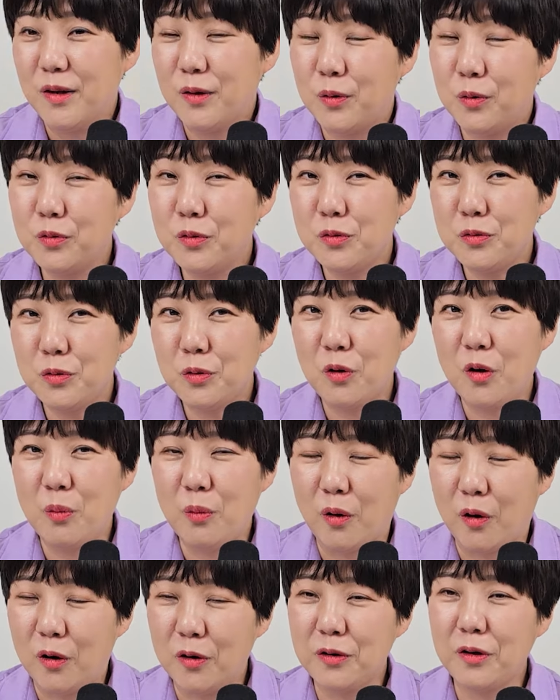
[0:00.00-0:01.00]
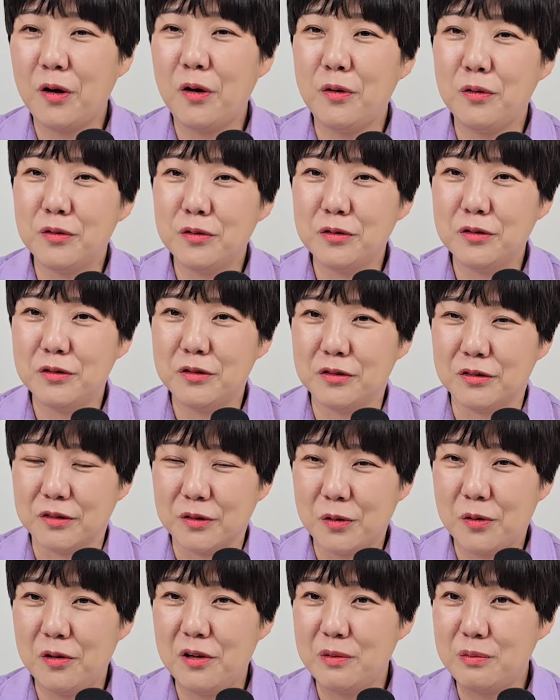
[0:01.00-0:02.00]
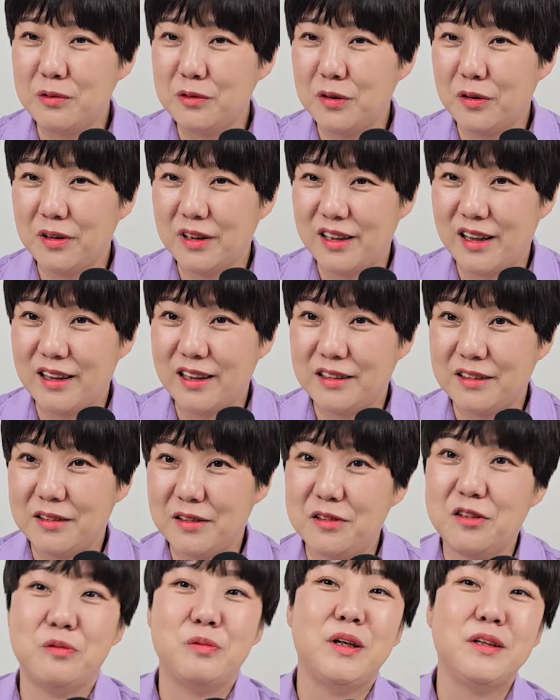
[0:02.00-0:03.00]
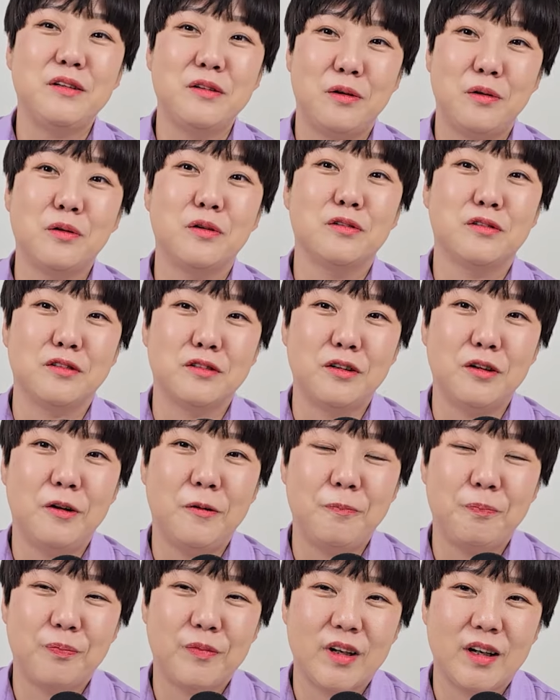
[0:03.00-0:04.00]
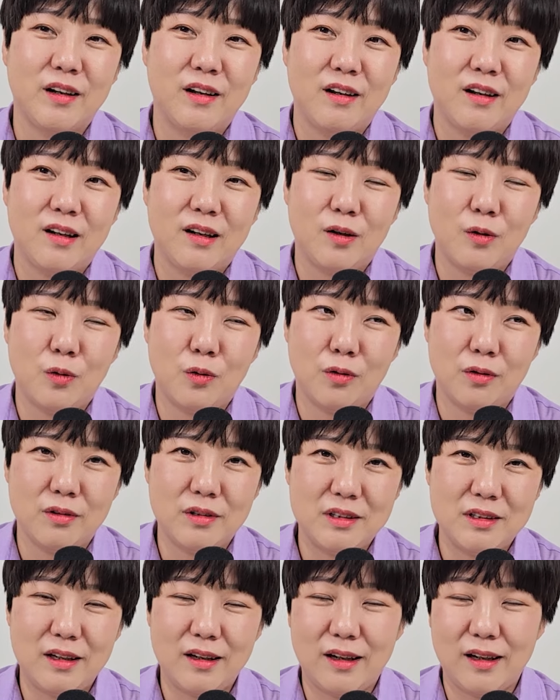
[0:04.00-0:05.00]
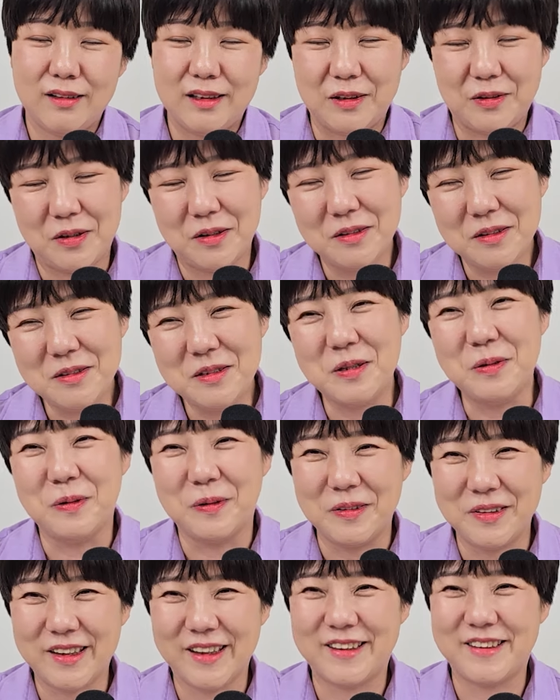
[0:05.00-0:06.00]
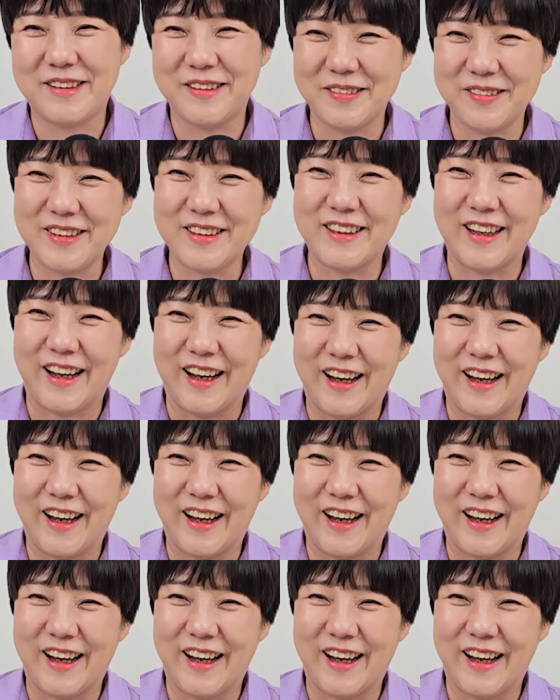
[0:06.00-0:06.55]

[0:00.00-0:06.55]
오늘 조금 어려운 권리 분석 이야기들을 좀 해드렸거든요. 어, 이해가 되셨는지 모르겠습니다.